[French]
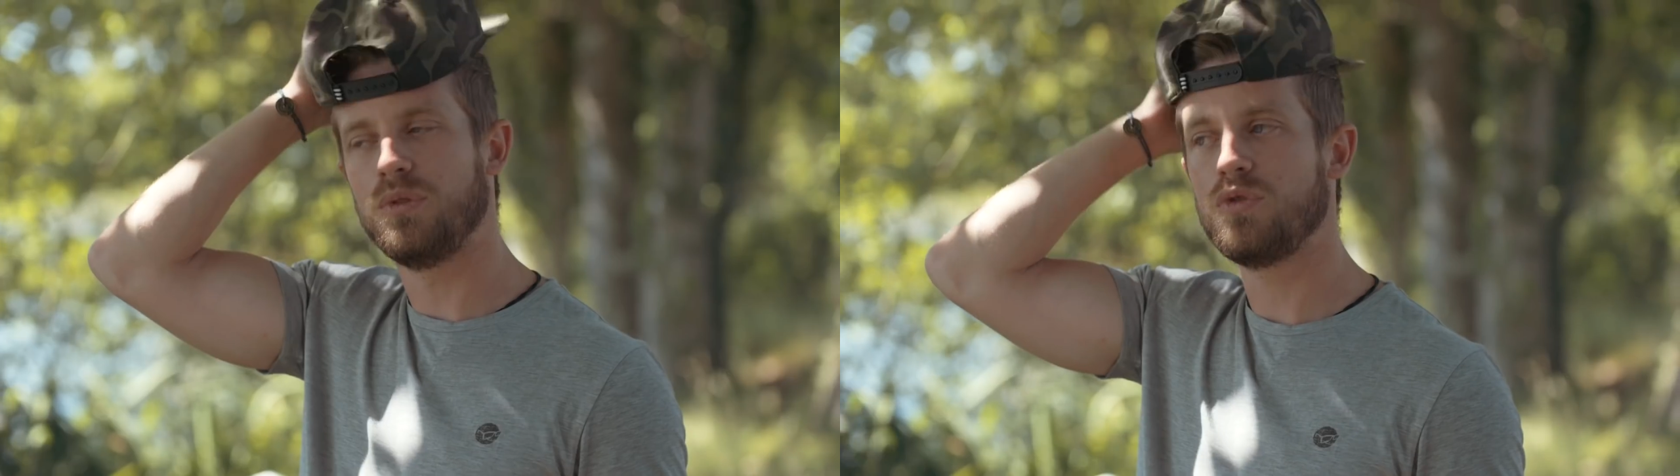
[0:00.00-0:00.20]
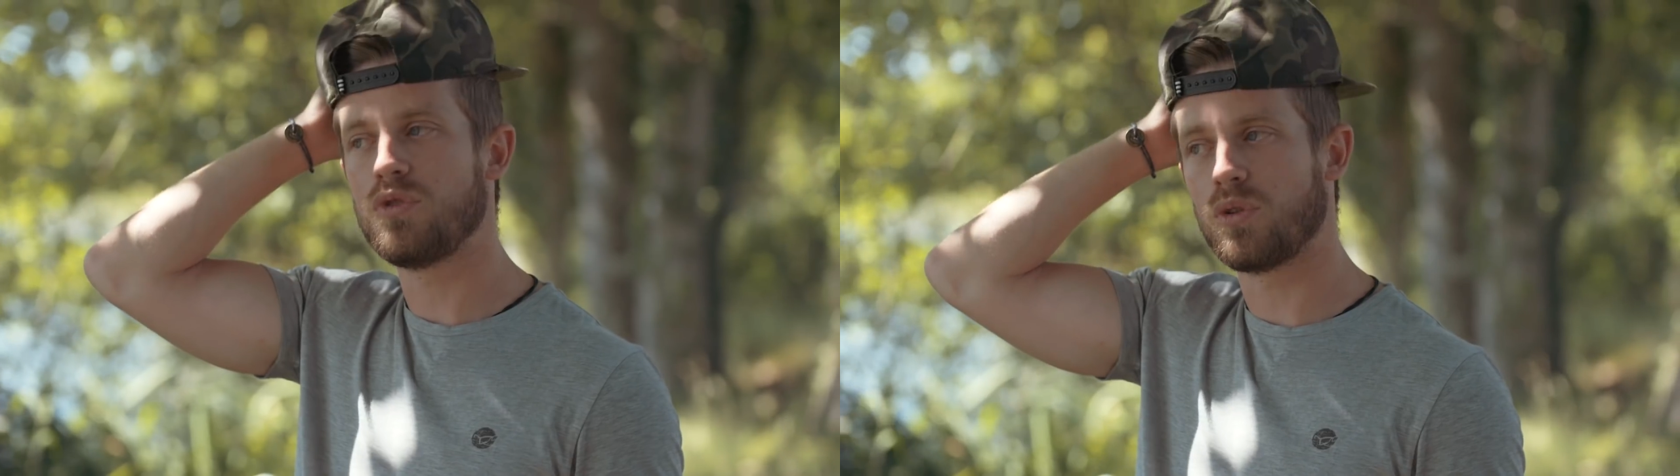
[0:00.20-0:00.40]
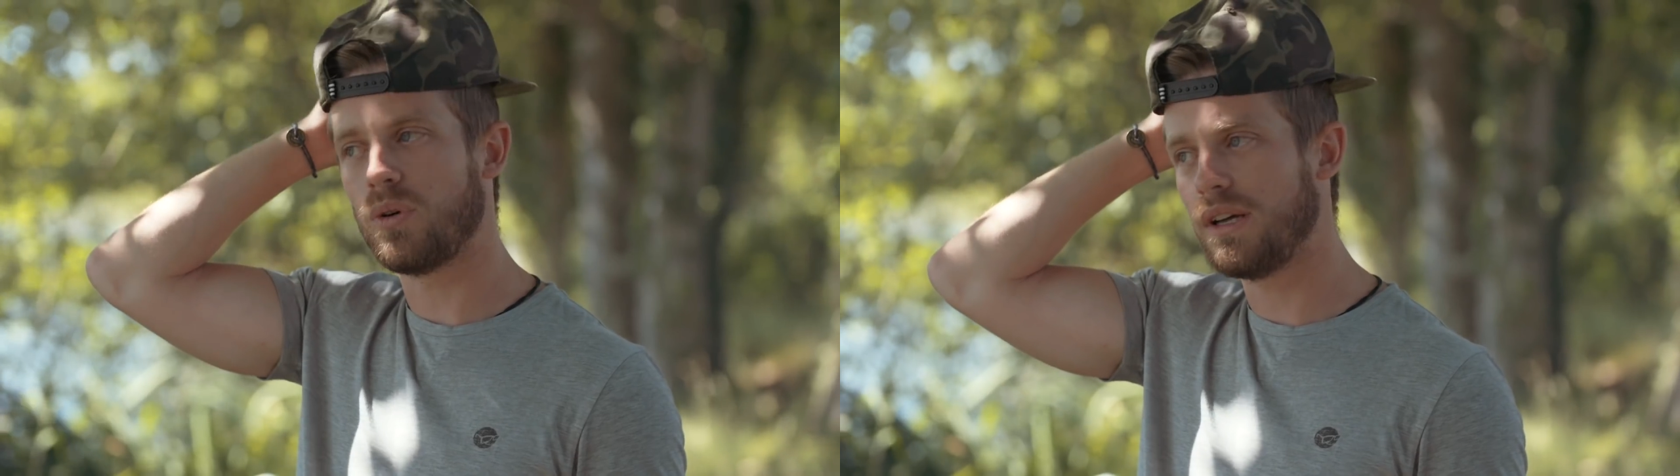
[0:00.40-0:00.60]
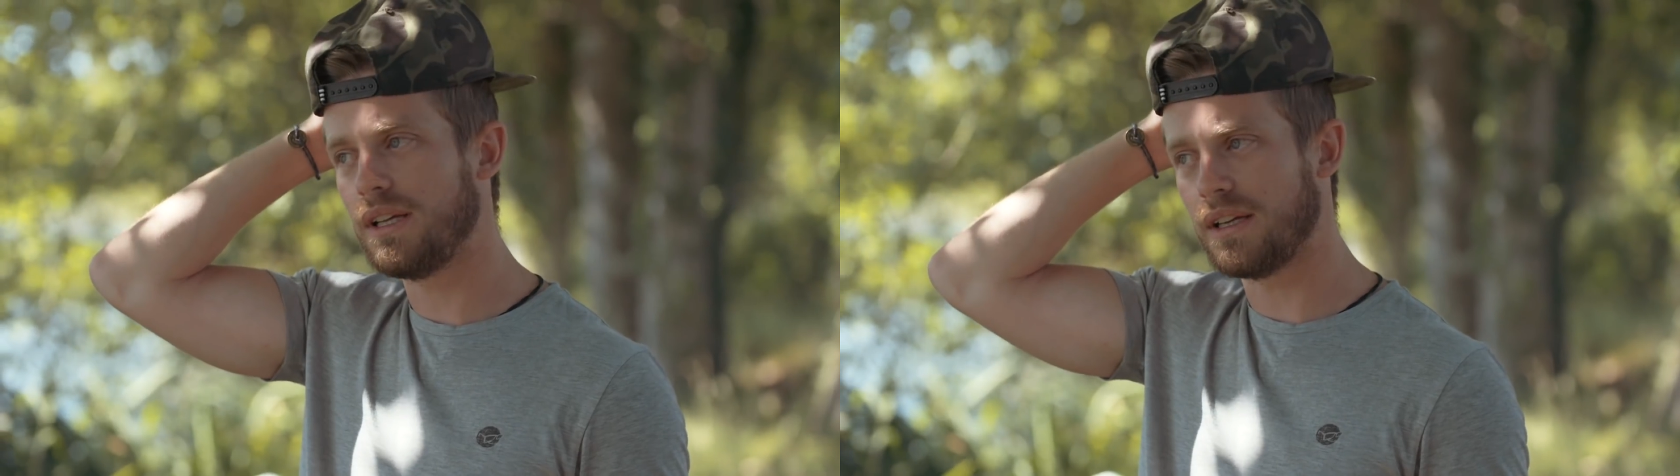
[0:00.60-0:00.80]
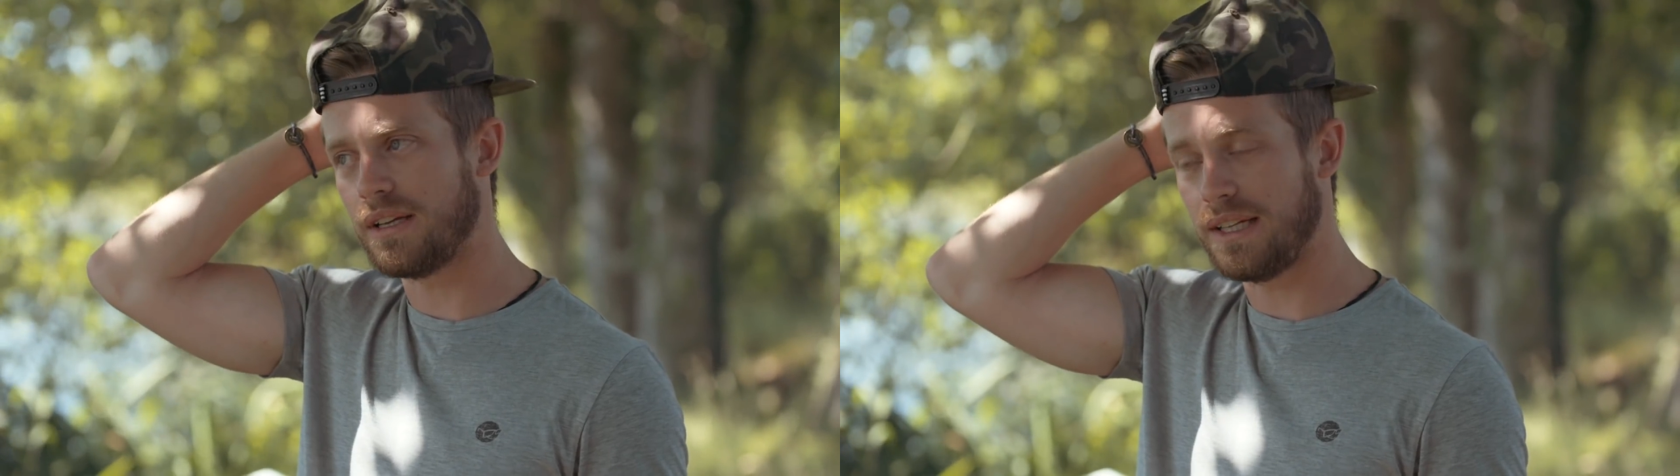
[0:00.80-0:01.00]
minutes, je crois.
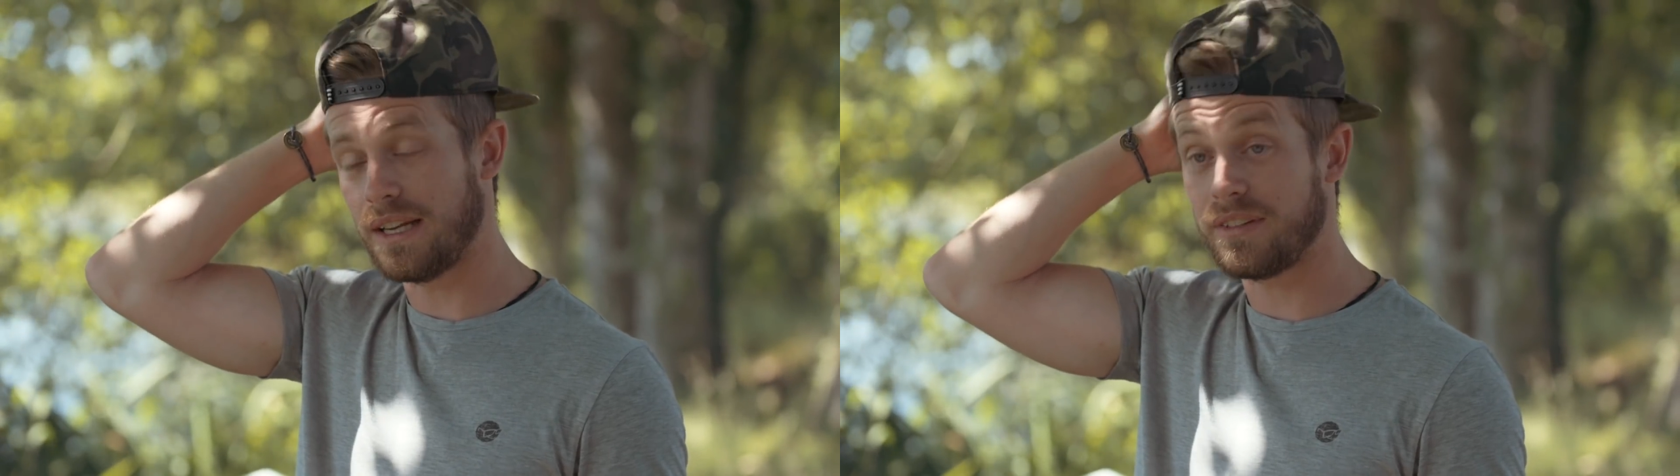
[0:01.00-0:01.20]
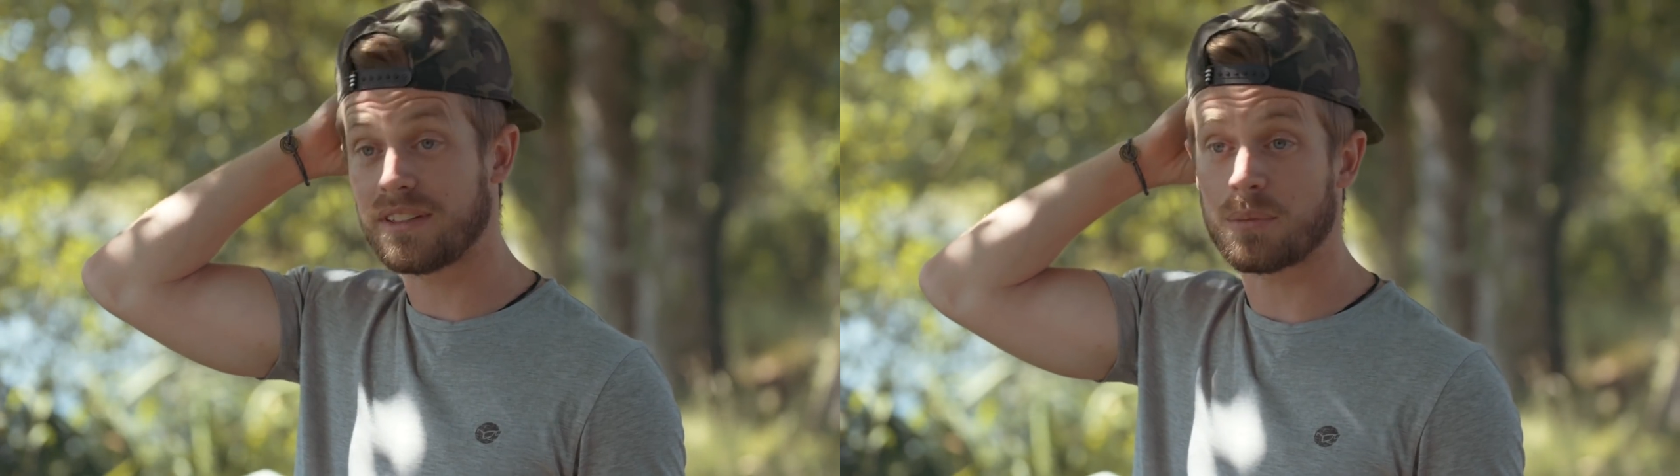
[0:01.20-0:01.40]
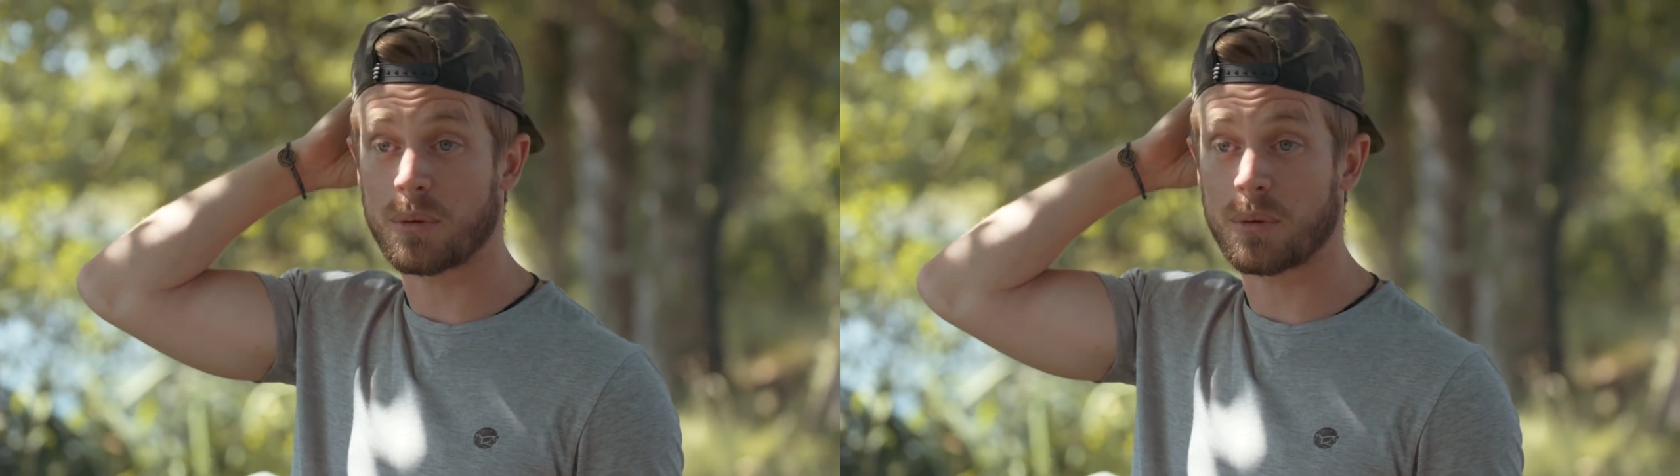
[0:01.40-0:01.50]
Et euh, il avait sa